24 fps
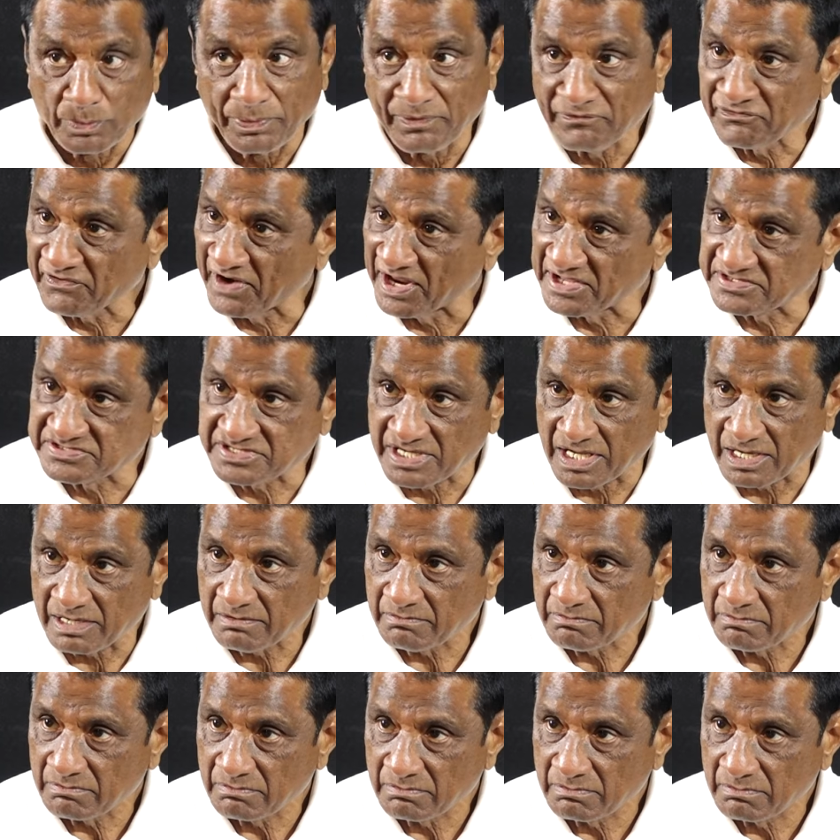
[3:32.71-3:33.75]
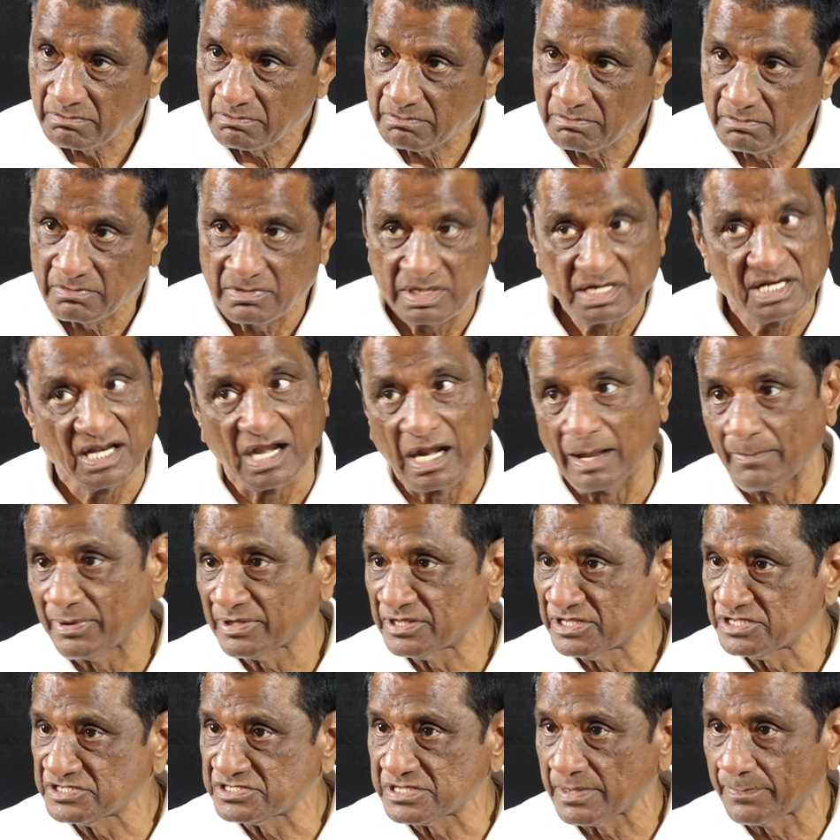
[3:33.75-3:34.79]
టు బి ఫ్రాంక్ సార్ నేను
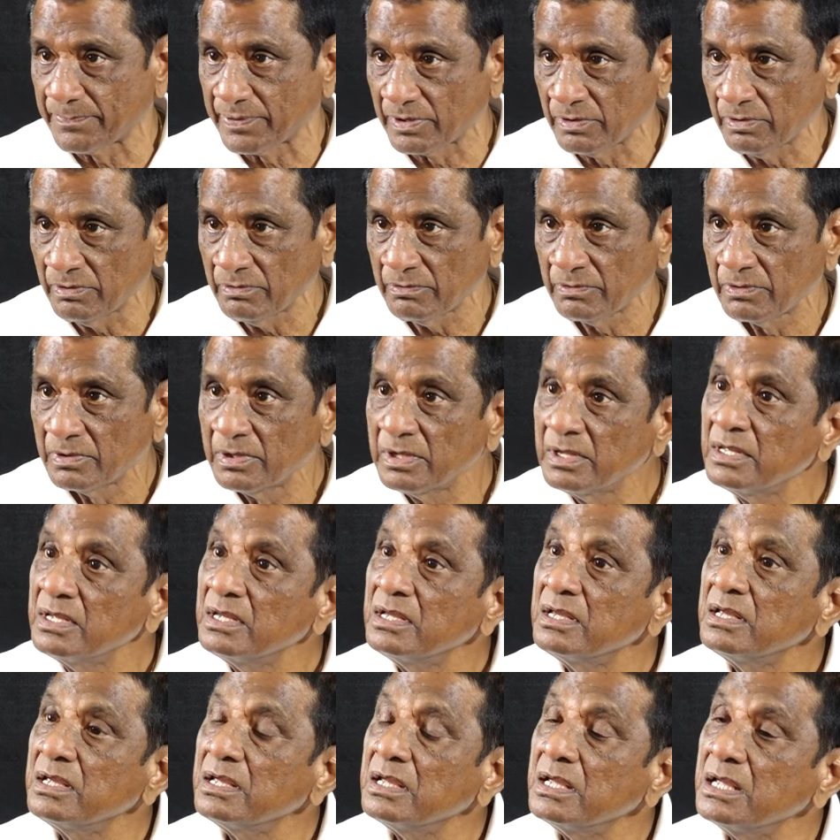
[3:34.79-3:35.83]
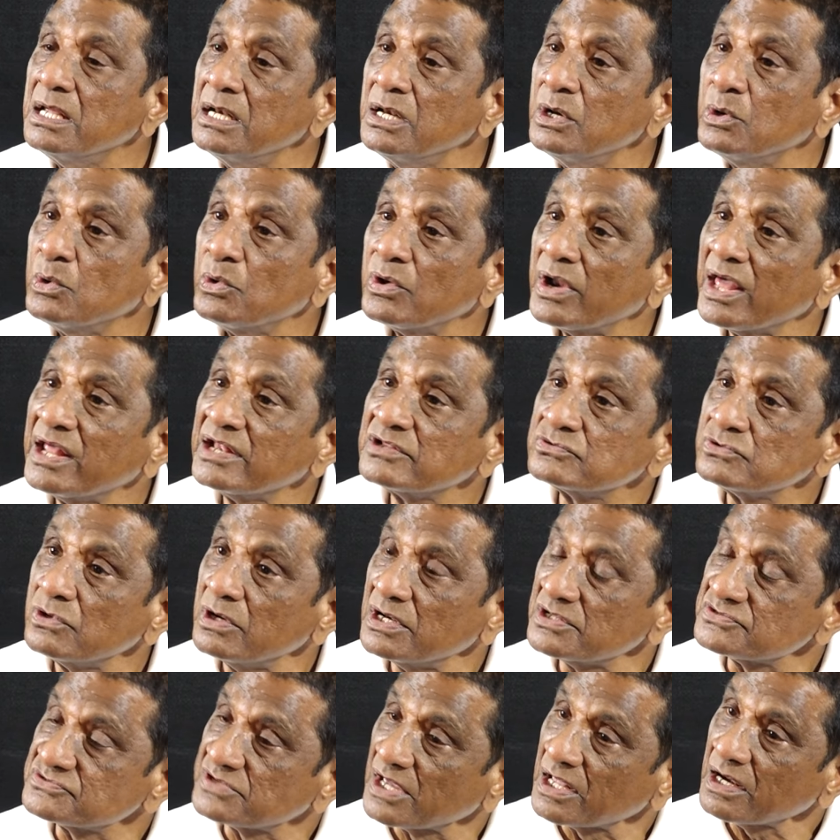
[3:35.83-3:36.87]
అబద్ధం చెప్పను ఇల్లు కూడా ఆయన
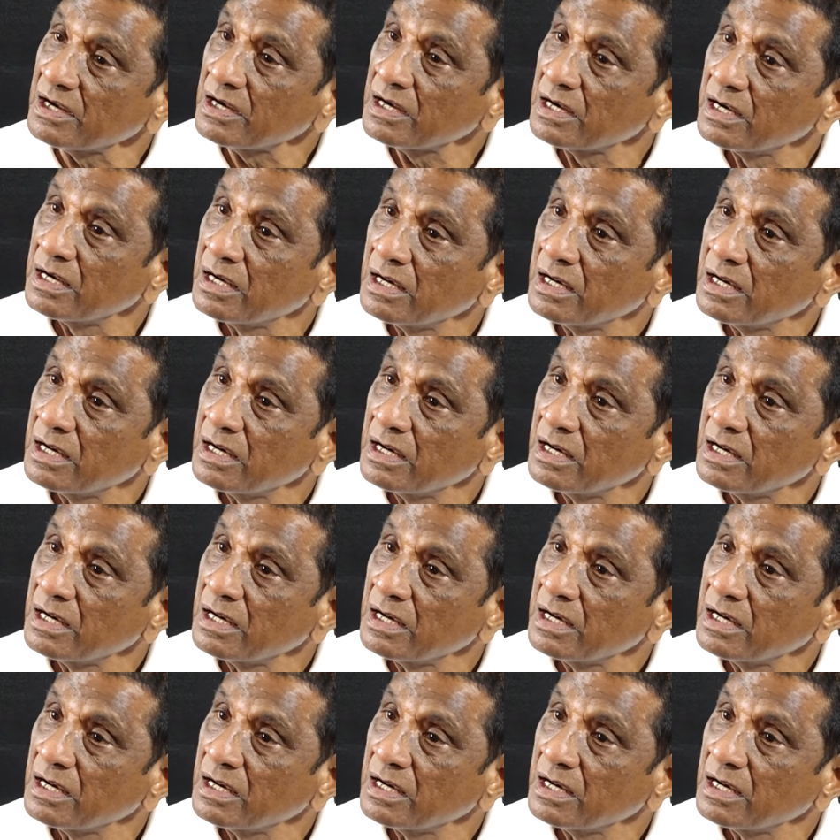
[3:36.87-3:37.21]
చూడలేదు సార్